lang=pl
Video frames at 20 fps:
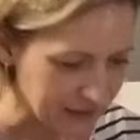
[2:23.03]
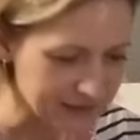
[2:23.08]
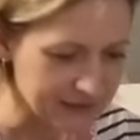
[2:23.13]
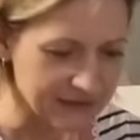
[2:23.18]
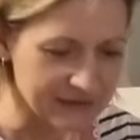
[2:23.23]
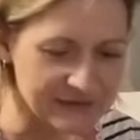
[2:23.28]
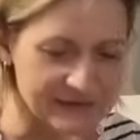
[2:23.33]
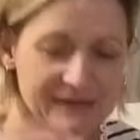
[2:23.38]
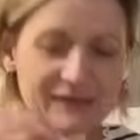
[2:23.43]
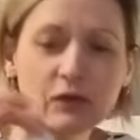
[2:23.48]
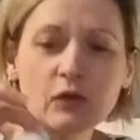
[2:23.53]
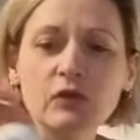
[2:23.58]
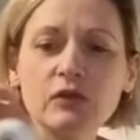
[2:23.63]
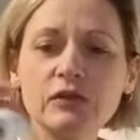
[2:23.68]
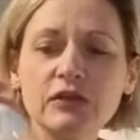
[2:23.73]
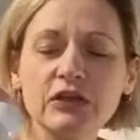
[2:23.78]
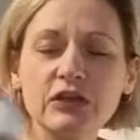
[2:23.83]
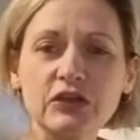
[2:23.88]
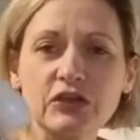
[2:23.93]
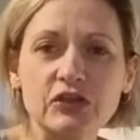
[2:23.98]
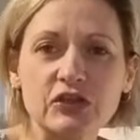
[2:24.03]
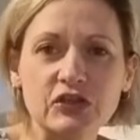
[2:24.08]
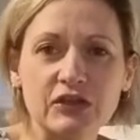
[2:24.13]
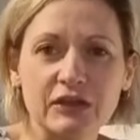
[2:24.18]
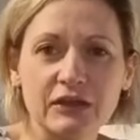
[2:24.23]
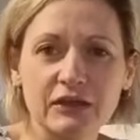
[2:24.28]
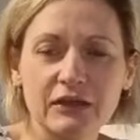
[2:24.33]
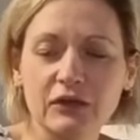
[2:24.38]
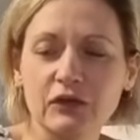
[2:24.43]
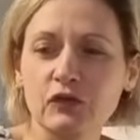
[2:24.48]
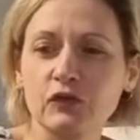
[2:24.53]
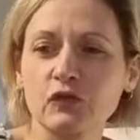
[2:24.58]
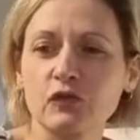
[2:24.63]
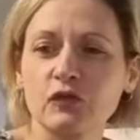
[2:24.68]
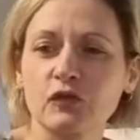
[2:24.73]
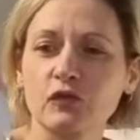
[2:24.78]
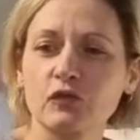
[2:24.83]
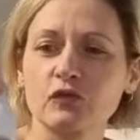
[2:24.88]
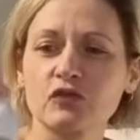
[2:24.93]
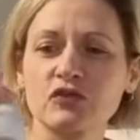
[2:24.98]
takie solniczki,
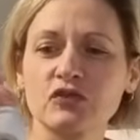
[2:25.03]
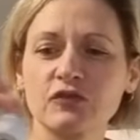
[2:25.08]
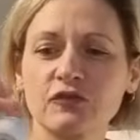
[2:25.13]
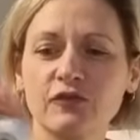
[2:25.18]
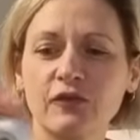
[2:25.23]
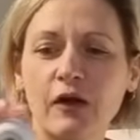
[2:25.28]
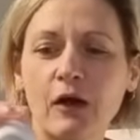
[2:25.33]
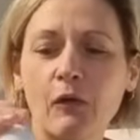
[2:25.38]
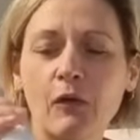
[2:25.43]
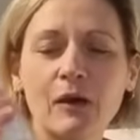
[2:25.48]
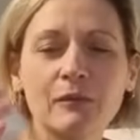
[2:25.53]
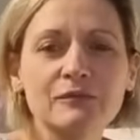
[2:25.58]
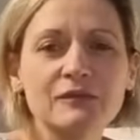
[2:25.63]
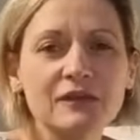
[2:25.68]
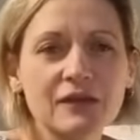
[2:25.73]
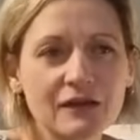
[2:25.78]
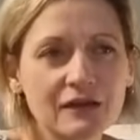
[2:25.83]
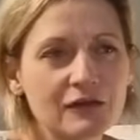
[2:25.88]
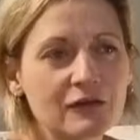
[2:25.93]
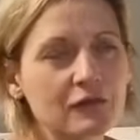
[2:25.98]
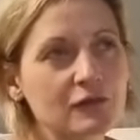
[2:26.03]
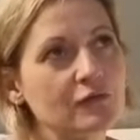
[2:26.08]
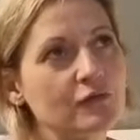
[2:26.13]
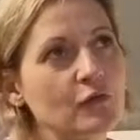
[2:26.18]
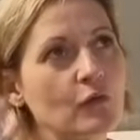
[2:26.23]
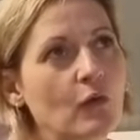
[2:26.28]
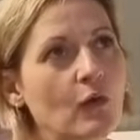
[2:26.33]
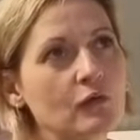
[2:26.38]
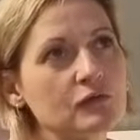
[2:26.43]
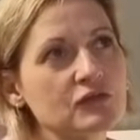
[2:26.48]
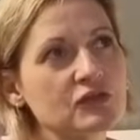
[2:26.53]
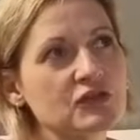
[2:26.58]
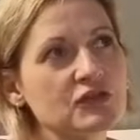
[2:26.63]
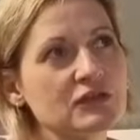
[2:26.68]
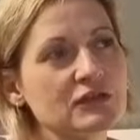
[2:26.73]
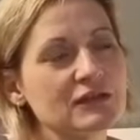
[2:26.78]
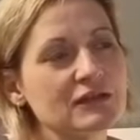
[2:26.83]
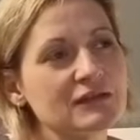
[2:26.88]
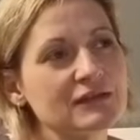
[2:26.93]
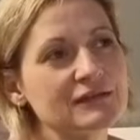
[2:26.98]
które używałam tylko i
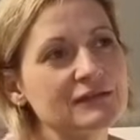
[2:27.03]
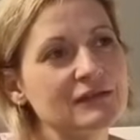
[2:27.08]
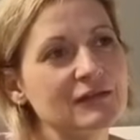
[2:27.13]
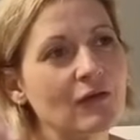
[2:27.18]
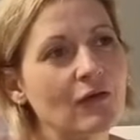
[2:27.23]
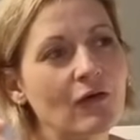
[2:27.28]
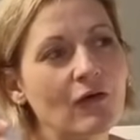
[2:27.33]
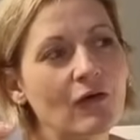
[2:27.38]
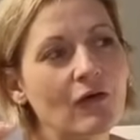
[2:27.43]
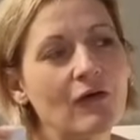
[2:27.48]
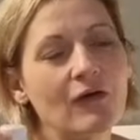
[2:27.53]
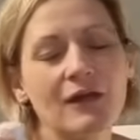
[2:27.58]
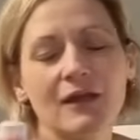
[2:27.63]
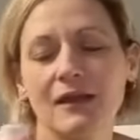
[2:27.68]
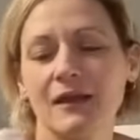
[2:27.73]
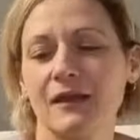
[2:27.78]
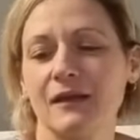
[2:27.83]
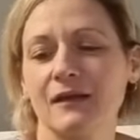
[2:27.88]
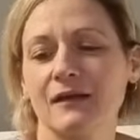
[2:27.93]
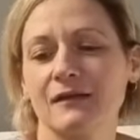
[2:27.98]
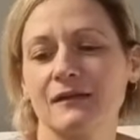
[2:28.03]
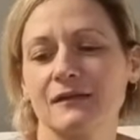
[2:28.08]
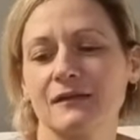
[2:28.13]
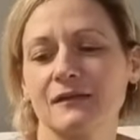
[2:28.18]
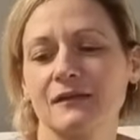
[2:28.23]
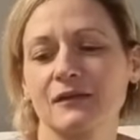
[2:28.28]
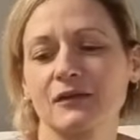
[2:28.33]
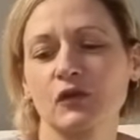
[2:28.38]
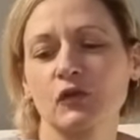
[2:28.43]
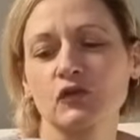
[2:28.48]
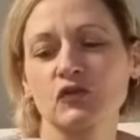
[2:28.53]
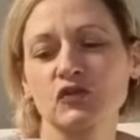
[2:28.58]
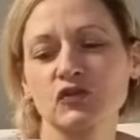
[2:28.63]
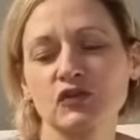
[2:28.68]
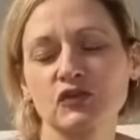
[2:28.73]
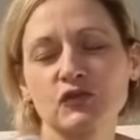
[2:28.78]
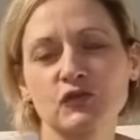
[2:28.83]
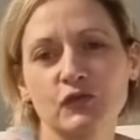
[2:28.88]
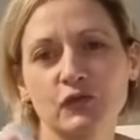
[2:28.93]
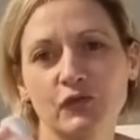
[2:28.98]
wyłącznie do e,
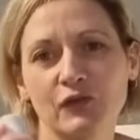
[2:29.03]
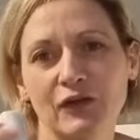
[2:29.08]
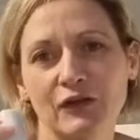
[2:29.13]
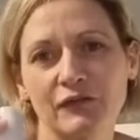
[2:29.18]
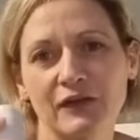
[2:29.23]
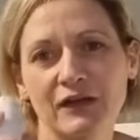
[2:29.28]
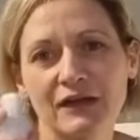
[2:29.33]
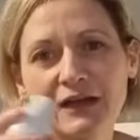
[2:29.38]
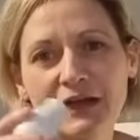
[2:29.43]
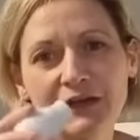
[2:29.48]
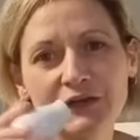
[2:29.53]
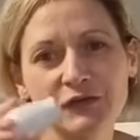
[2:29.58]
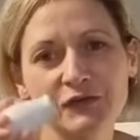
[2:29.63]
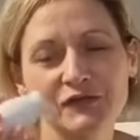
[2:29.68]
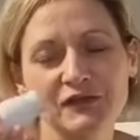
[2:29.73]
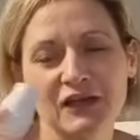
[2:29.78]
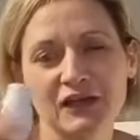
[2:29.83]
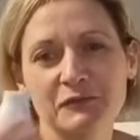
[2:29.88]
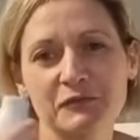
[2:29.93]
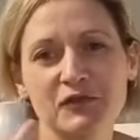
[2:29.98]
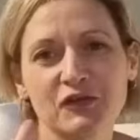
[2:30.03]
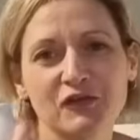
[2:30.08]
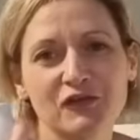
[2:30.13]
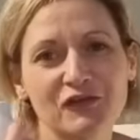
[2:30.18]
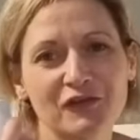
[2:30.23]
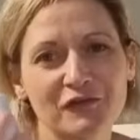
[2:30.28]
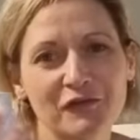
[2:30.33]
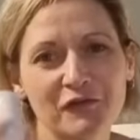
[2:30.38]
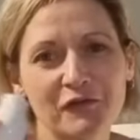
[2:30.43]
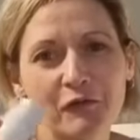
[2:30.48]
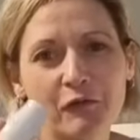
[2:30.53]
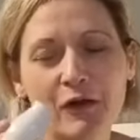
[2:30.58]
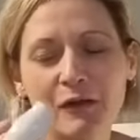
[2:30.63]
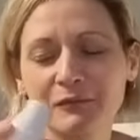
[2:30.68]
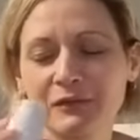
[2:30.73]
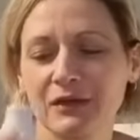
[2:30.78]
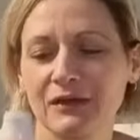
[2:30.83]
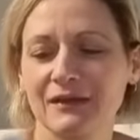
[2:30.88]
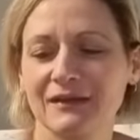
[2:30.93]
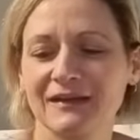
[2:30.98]
koszyczków na Wielkanoc, jak
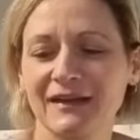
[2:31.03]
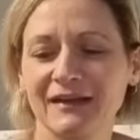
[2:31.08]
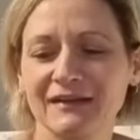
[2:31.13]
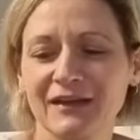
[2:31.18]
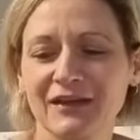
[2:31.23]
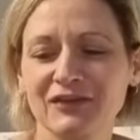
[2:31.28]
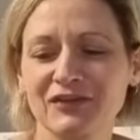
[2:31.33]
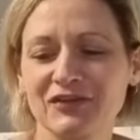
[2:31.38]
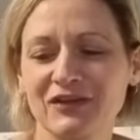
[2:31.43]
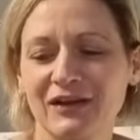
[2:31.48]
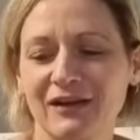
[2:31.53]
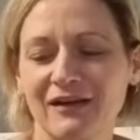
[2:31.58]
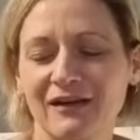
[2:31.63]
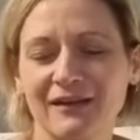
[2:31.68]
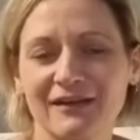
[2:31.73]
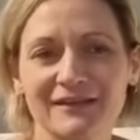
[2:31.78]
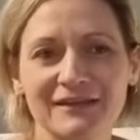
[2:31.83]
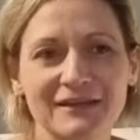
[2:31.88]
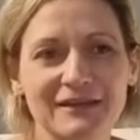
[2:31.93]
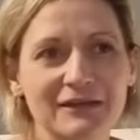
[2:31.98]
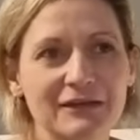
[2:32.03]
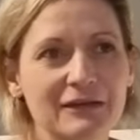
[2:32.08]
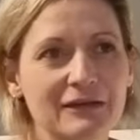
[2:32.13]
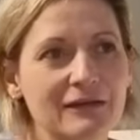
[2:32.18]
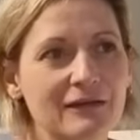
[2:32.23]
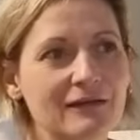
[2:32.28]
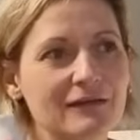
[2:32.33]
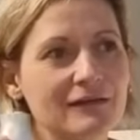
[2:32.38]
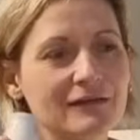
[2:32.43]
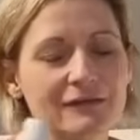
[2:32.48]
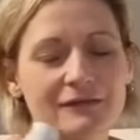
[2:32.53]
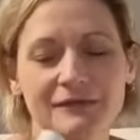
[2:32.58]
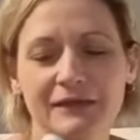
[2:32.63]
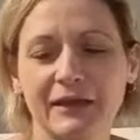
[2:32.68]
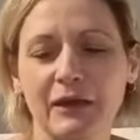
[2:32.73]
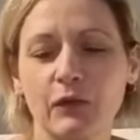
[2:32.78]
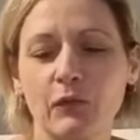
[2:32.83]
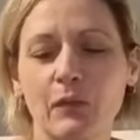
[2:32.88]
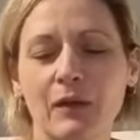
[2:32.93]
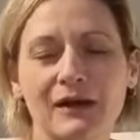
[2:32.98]
przygotowywałam e, jajeczka i
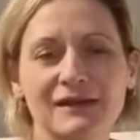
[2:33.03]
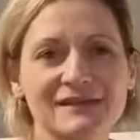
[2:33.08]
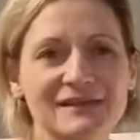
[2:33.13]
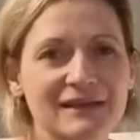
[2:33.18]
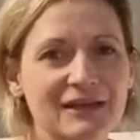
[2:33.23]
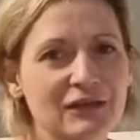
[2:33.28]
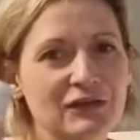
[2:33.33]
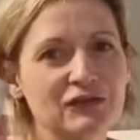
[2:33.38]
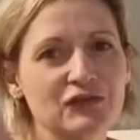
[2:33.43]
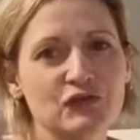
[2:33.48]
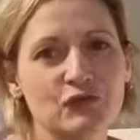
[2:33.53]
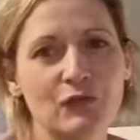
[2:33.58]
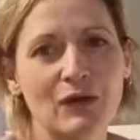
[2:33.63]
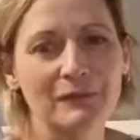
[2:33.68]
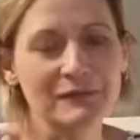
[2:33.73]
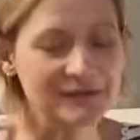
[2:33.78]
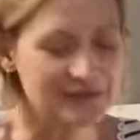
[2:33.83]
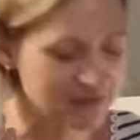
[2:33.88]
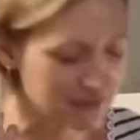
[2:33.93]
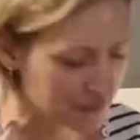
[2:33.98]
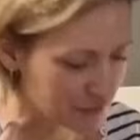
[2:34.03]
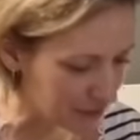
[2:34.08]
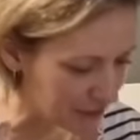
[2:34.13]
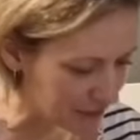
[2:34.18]
kiełbaski i szłam z